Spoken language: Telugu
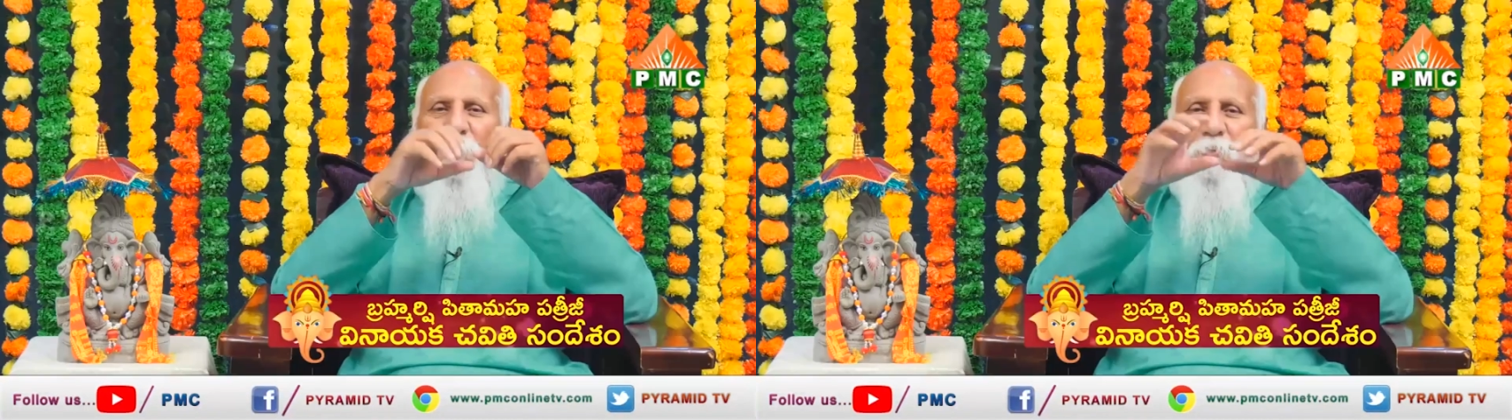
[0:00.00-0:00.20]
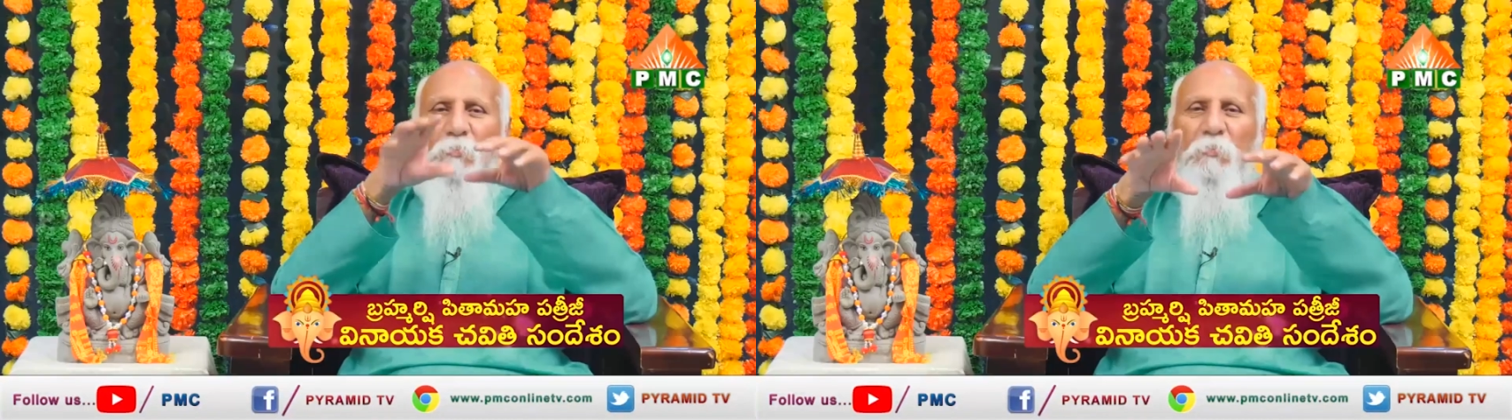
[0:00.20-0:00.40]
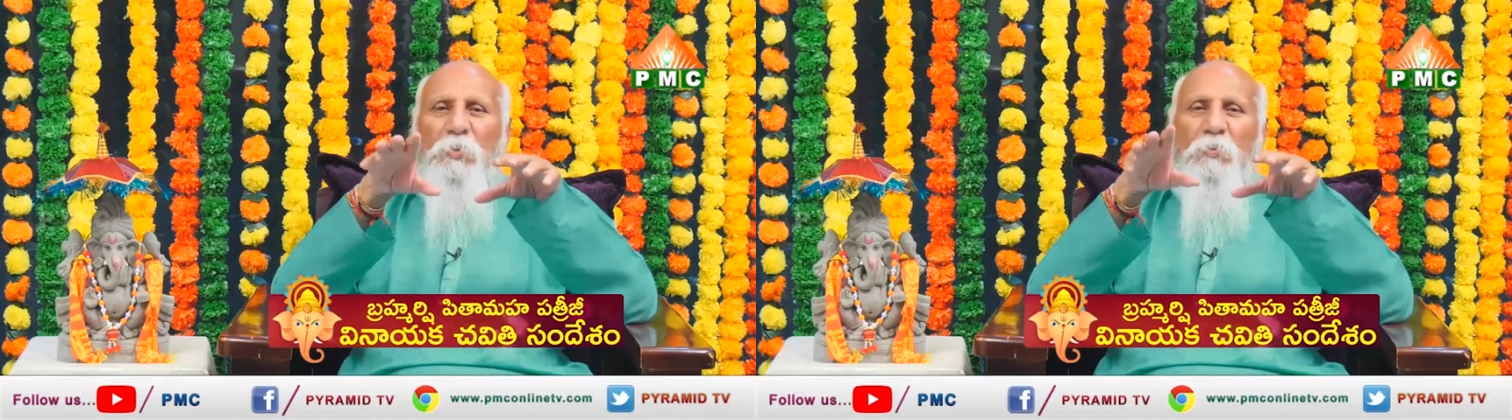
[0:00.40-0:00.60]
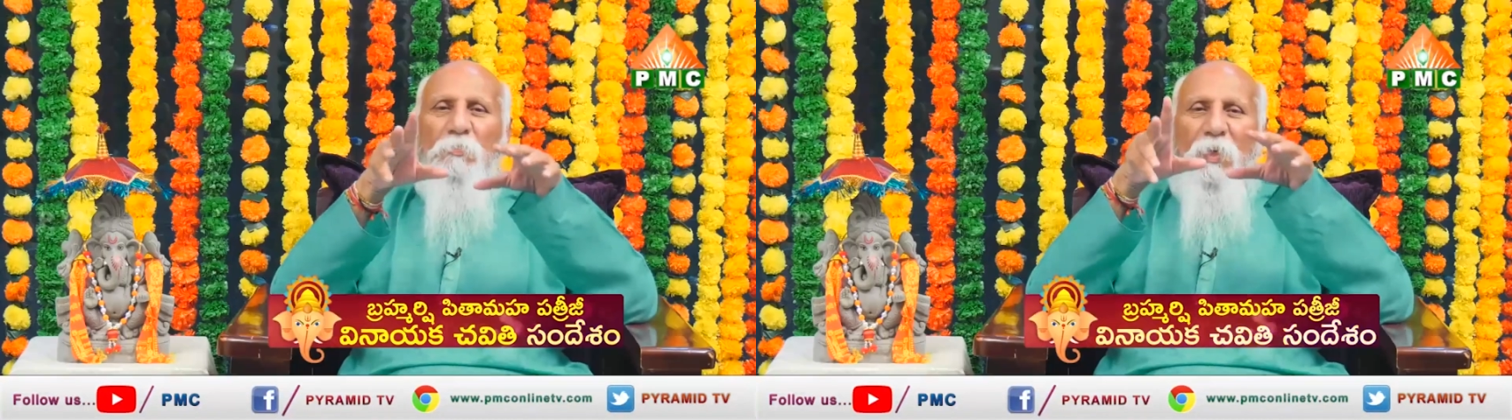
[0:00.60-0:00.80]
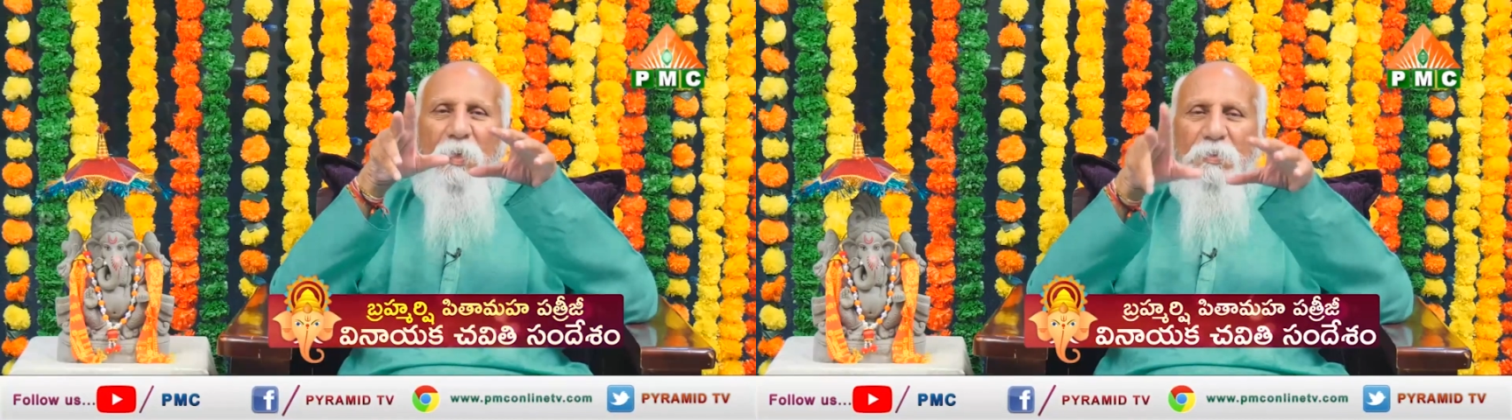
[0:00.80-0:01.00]
ప్రతి లోకంలోనే
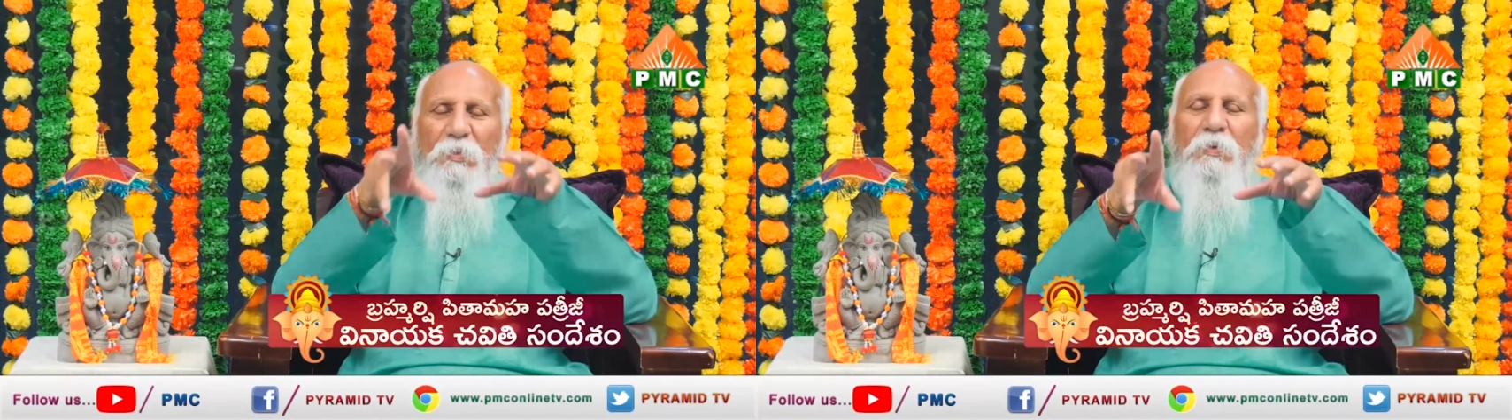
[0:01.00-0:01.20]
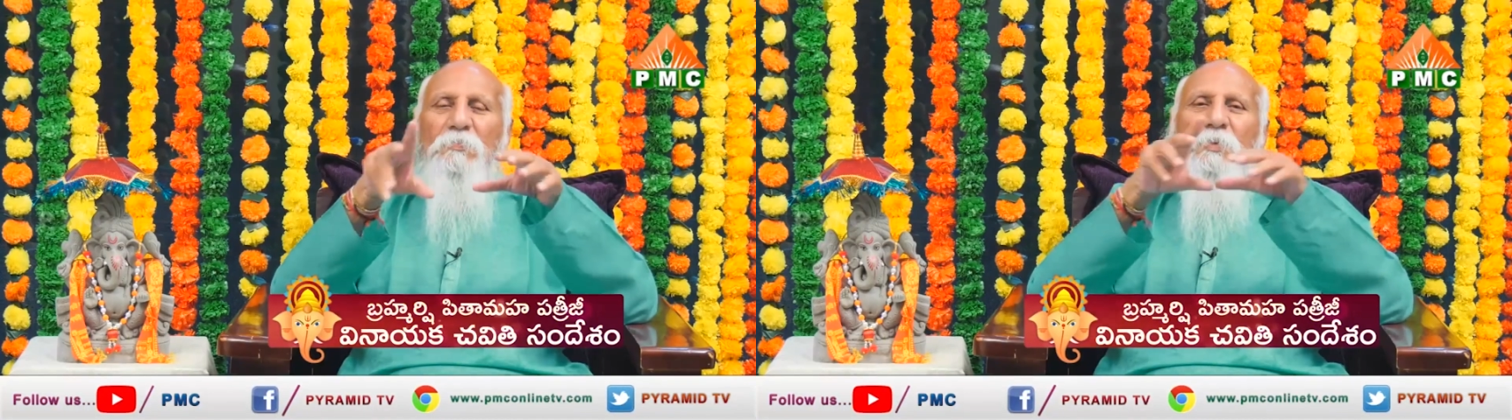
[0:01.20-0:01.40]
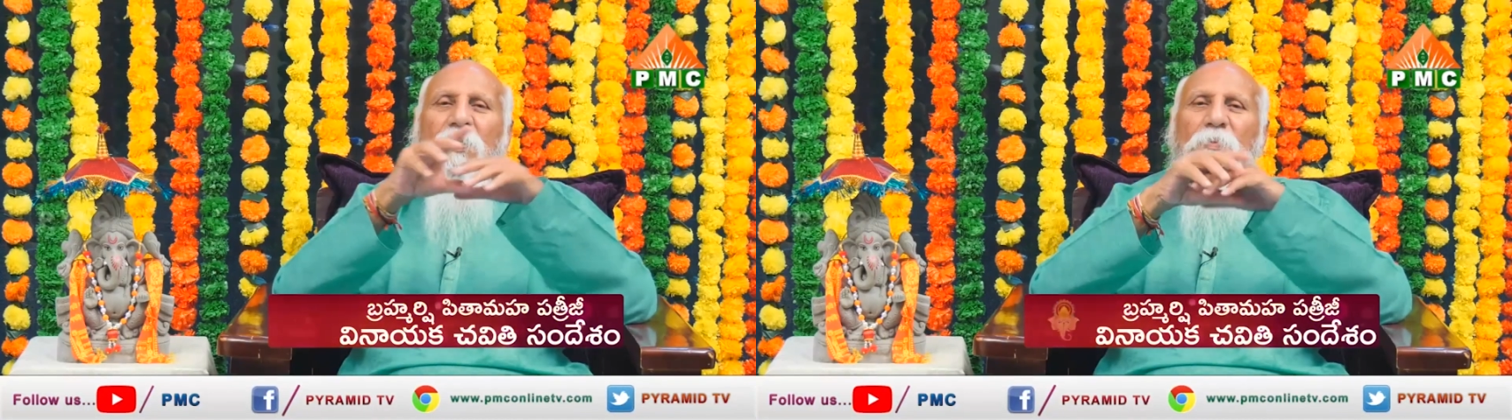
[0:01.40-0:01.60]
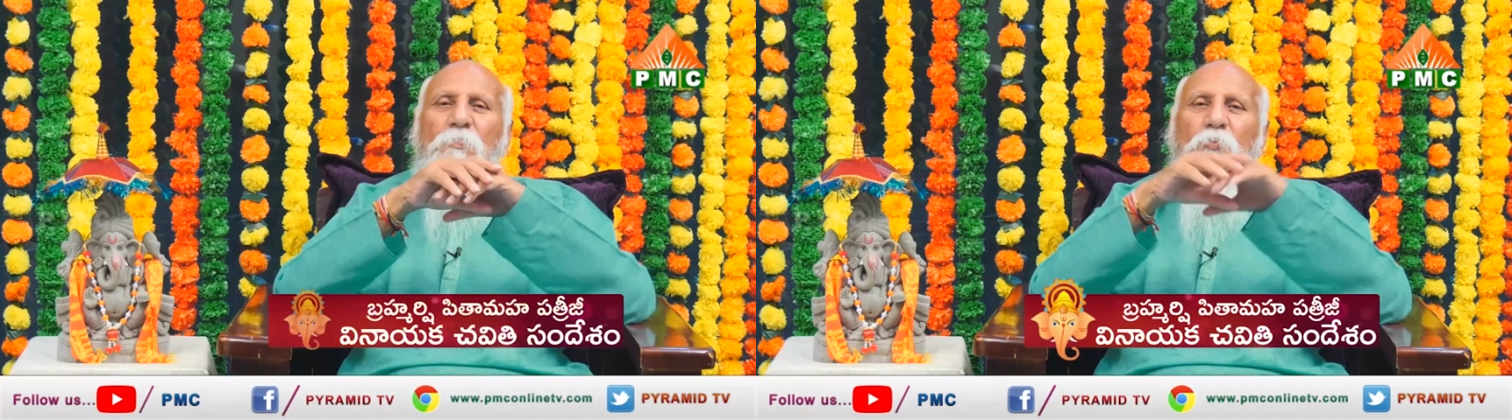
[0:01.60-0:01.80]
మనం ఆనందంగా ఉండాలి